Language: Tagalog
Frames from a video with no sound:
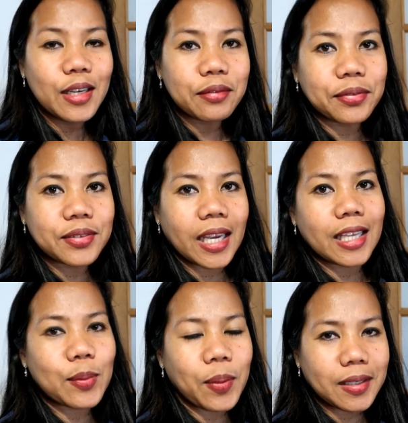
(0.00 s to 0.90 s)

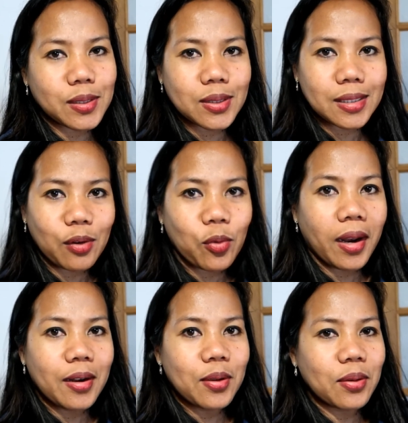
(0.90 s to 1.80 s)
58 pesos ang
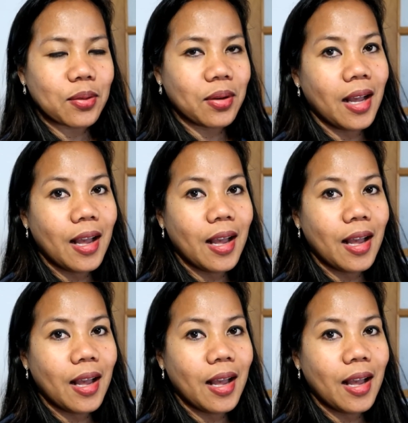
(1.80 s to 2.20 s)
1 euro.